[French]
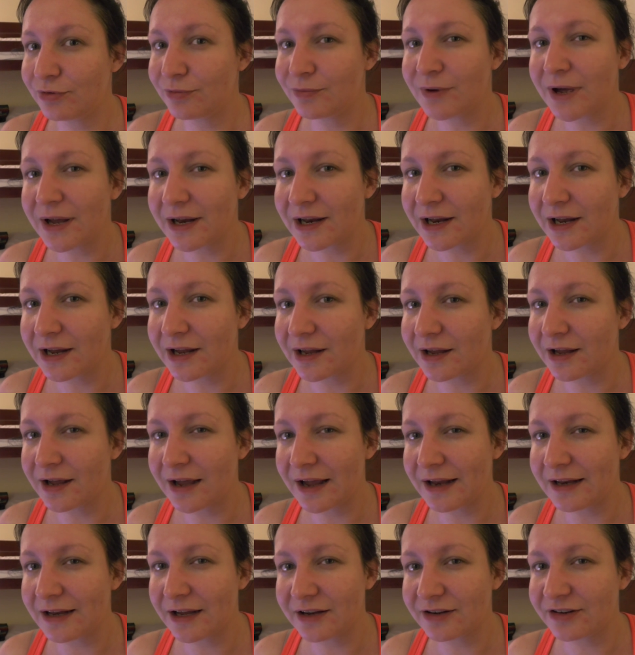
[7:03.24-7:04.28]
de mal à,
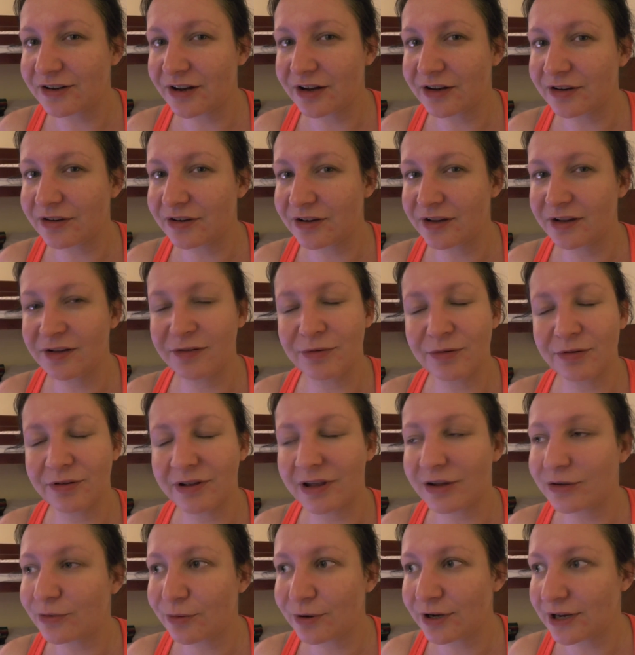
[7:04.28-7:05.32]
les rechercher, ce
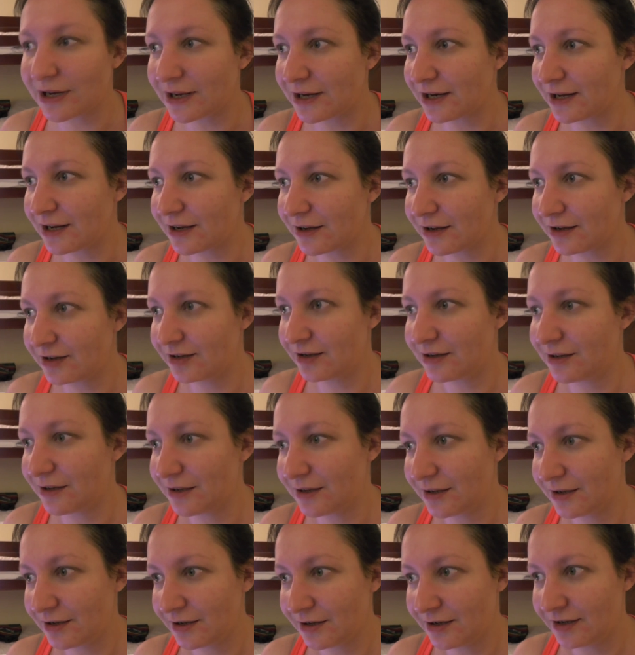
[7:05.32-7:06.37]
serait trop galère.
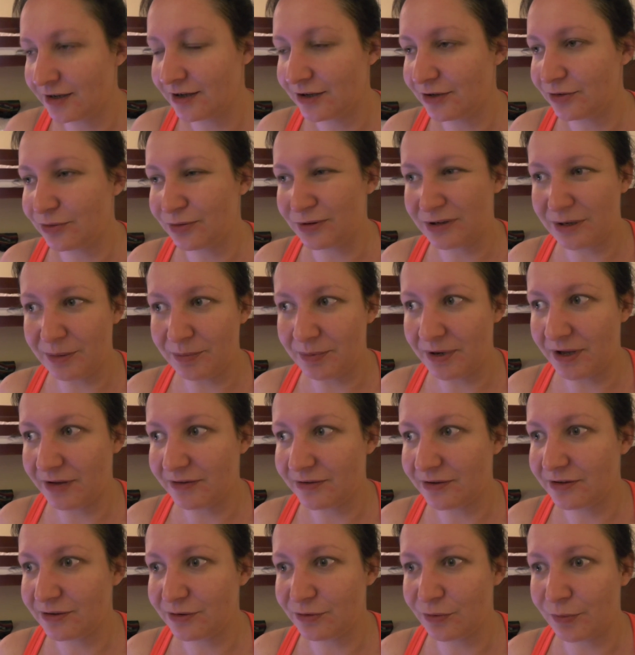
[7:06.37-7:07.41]
Donc les
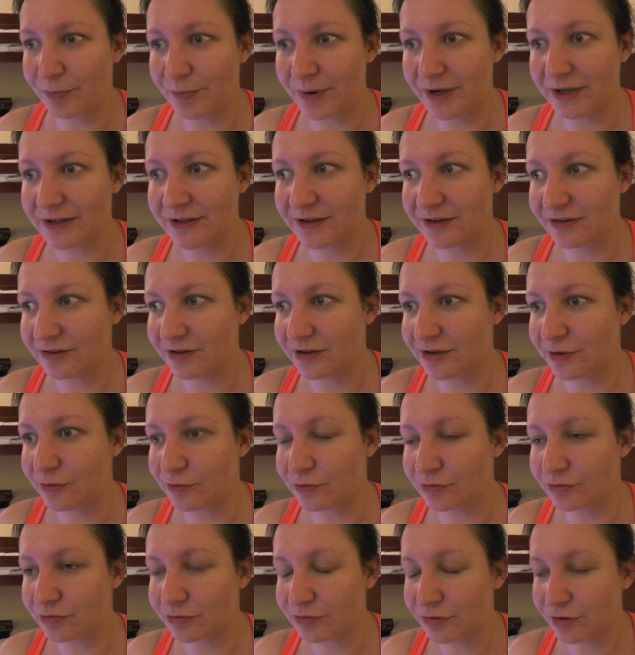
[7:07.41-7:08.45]
personnes qui ont partagé les
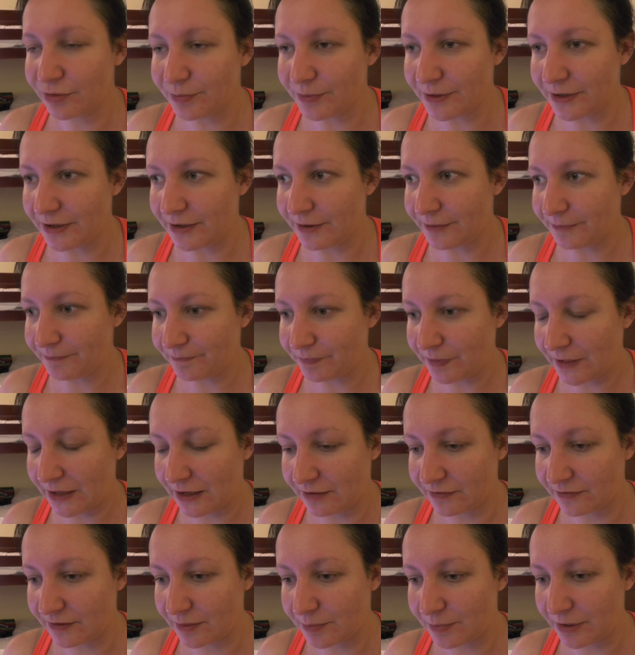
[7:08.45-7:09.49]
concours, ben,
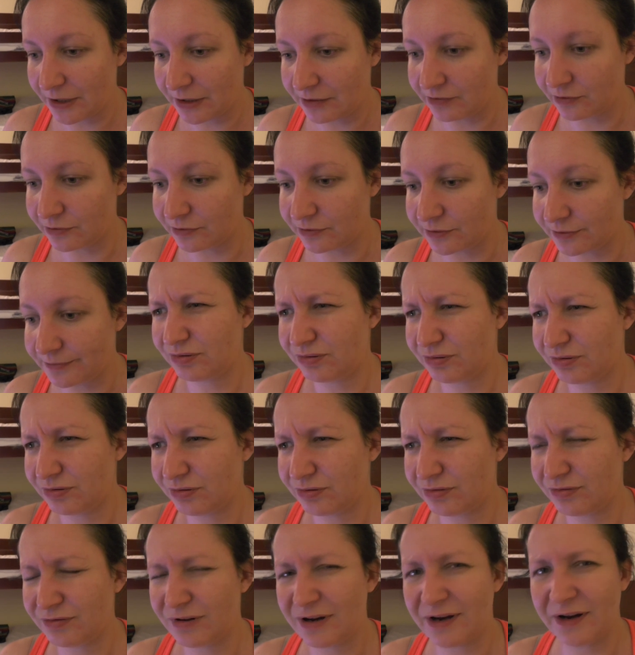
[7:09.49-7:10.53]
elles seraient perdantes.
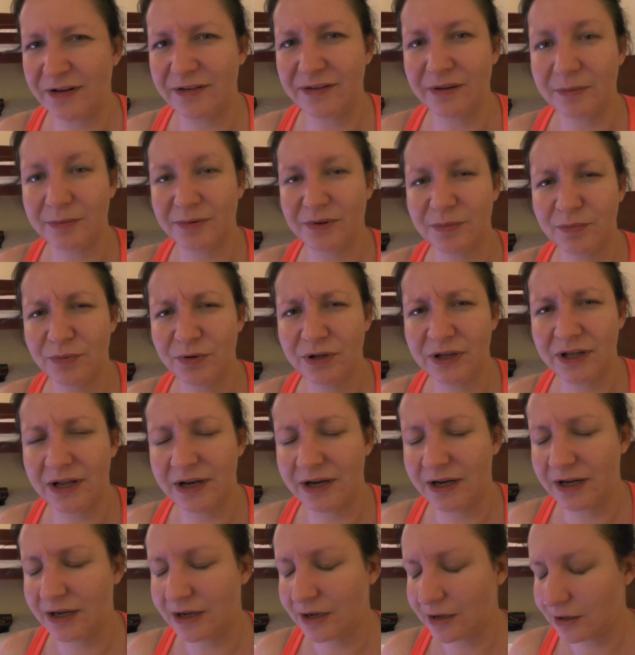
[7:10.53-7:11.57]
Voilà, c'est un petit peu
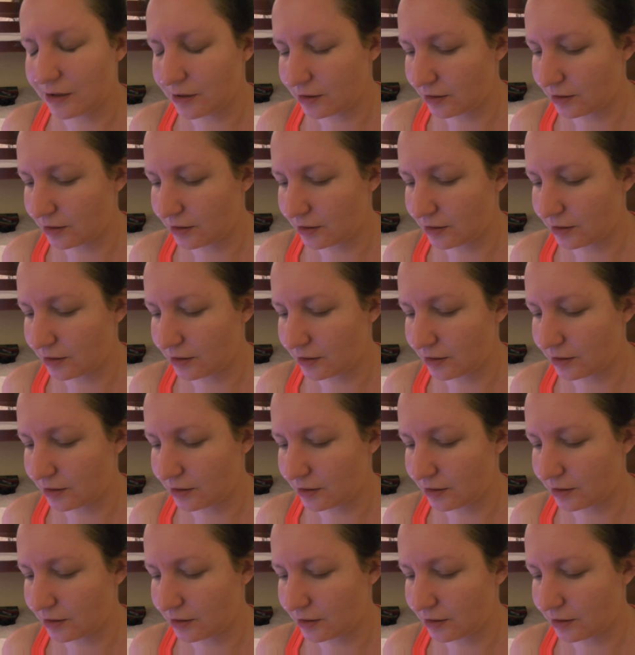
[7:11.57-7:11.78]
galère.